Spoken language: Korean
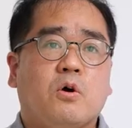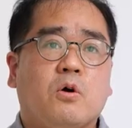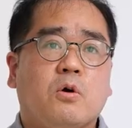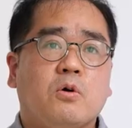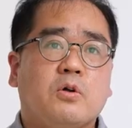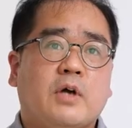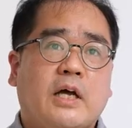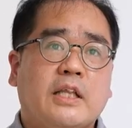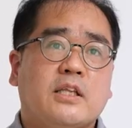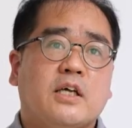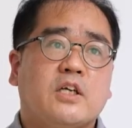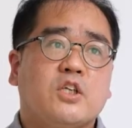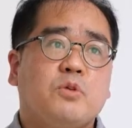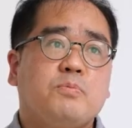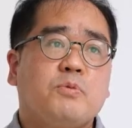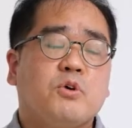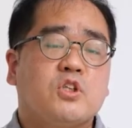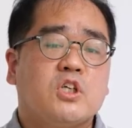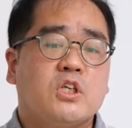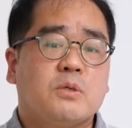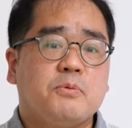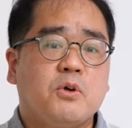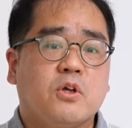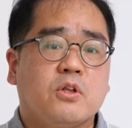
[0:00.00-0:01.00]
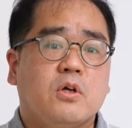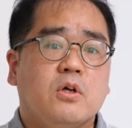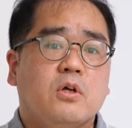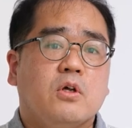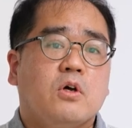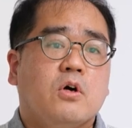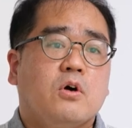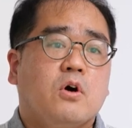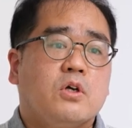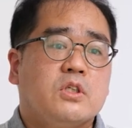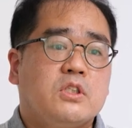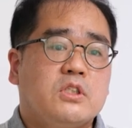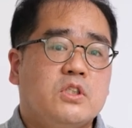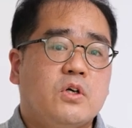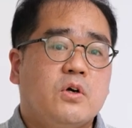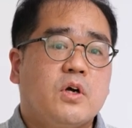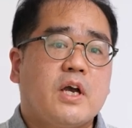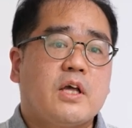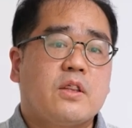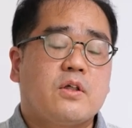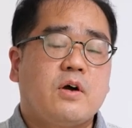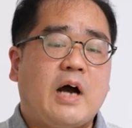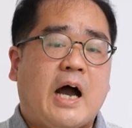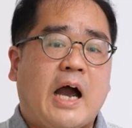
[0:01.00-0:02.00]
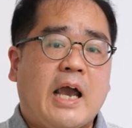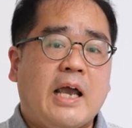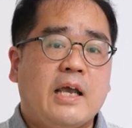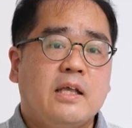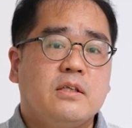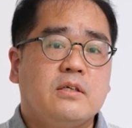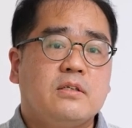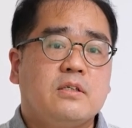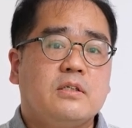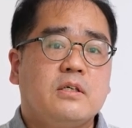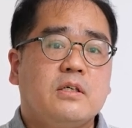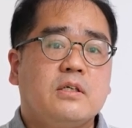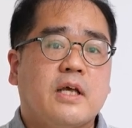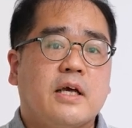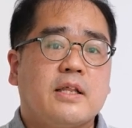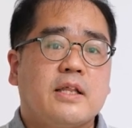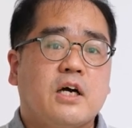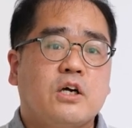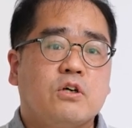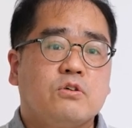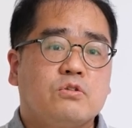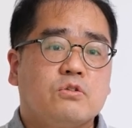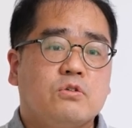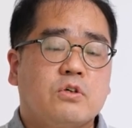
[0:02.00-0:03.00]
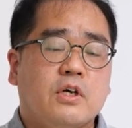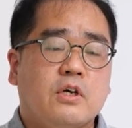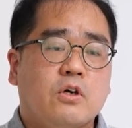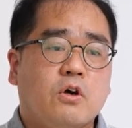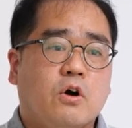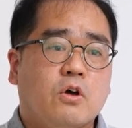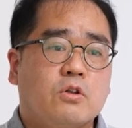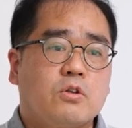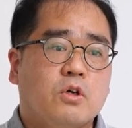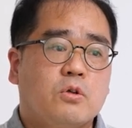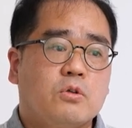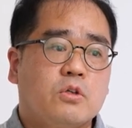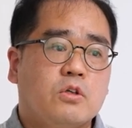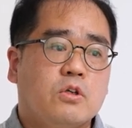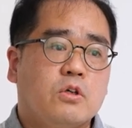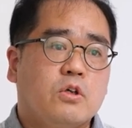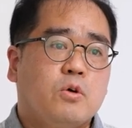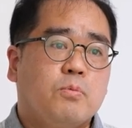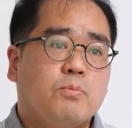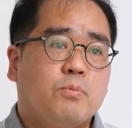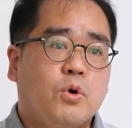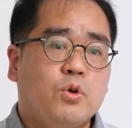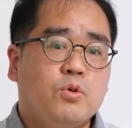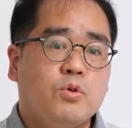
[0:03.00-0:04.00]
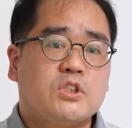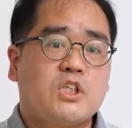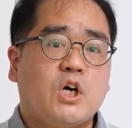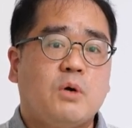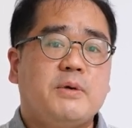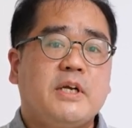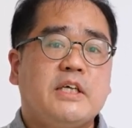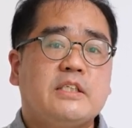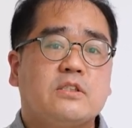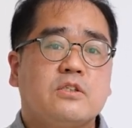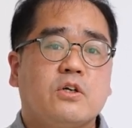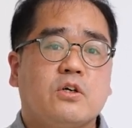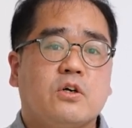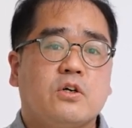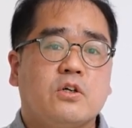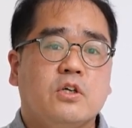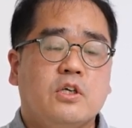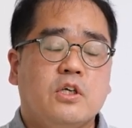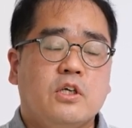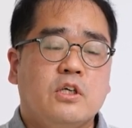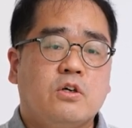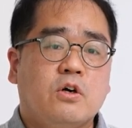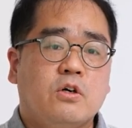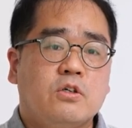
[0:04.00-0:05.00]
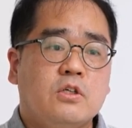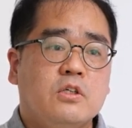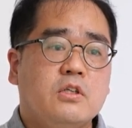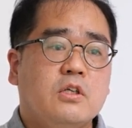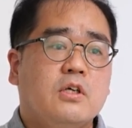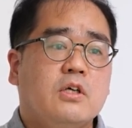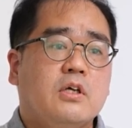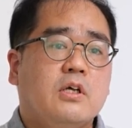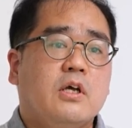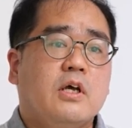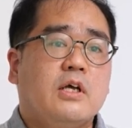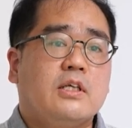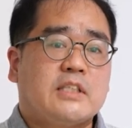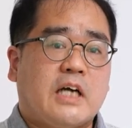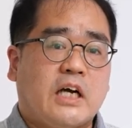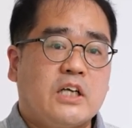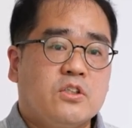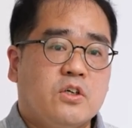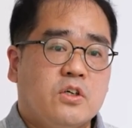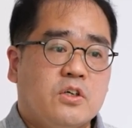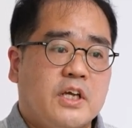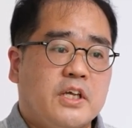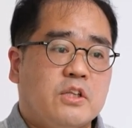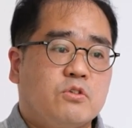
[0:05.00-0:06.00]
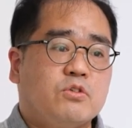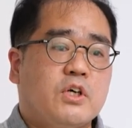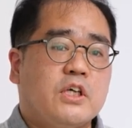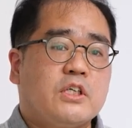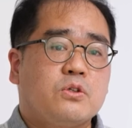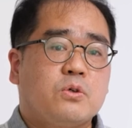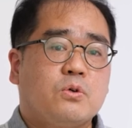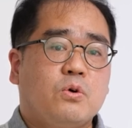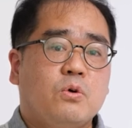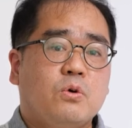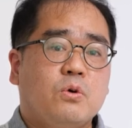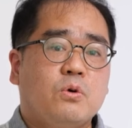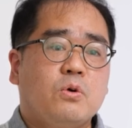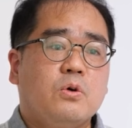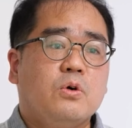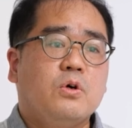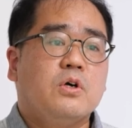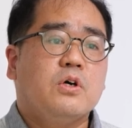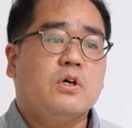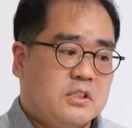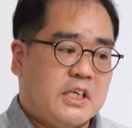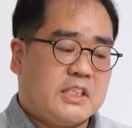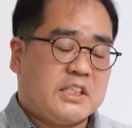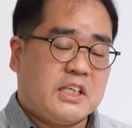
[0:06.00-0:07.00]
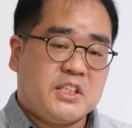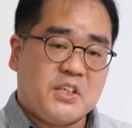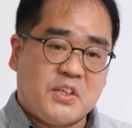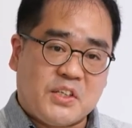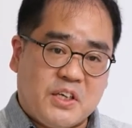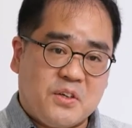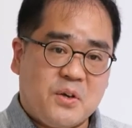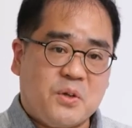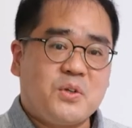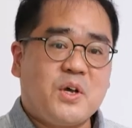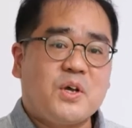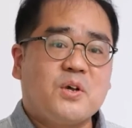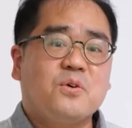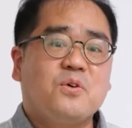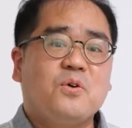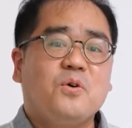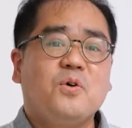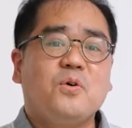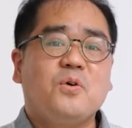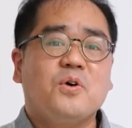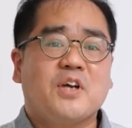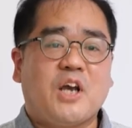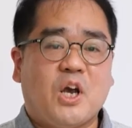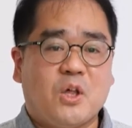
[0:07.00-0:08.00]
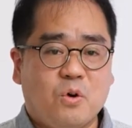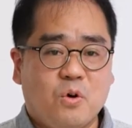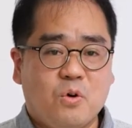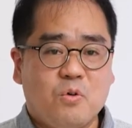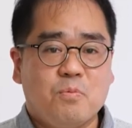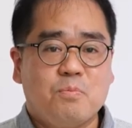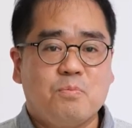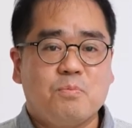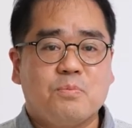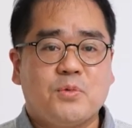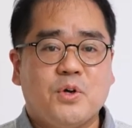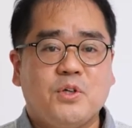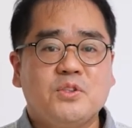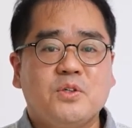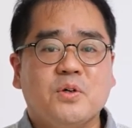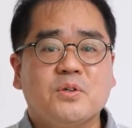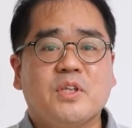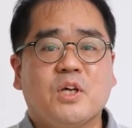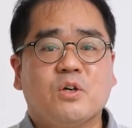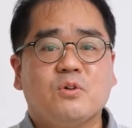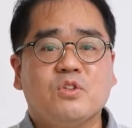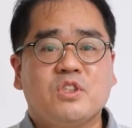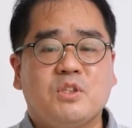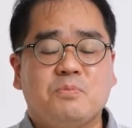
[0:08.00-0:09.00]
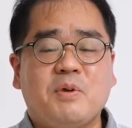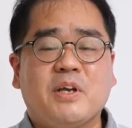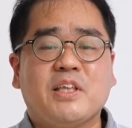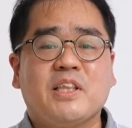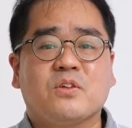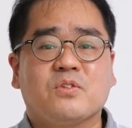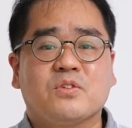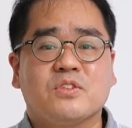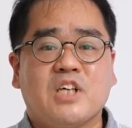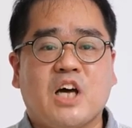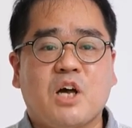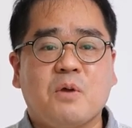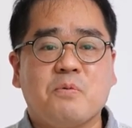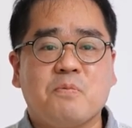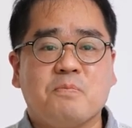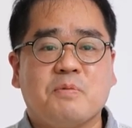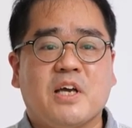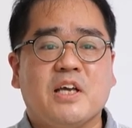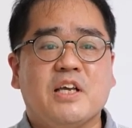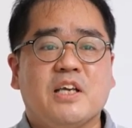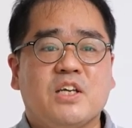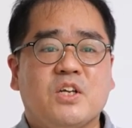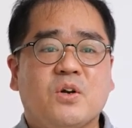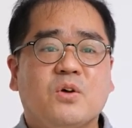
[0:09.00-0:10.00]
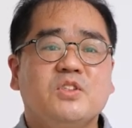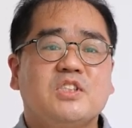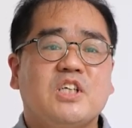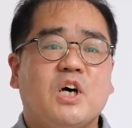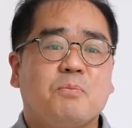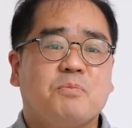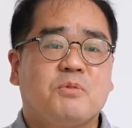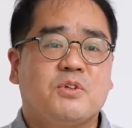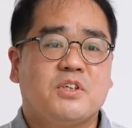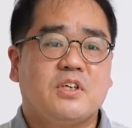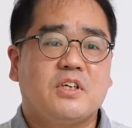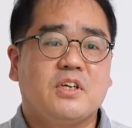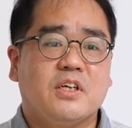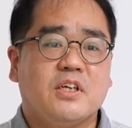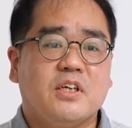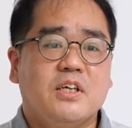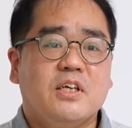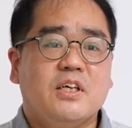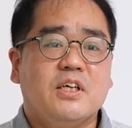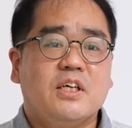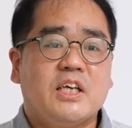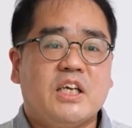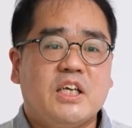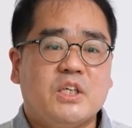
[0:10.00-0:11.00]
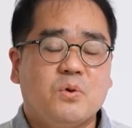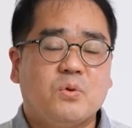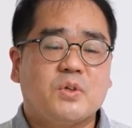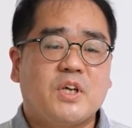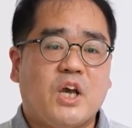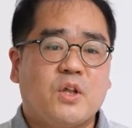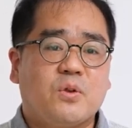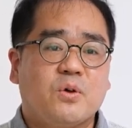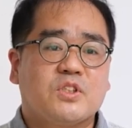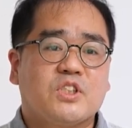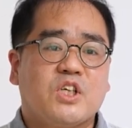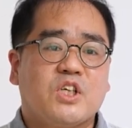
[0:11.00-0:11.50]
어, 간단히 설명드리면 지역에서 아이들을 대상으로 어떤 보육 사업을 했어요. 이거는 작년에도 했고 재작년에도 했고 계속 편성되고 집행됐던 사업입니다. 이런 사업들을 기존 계속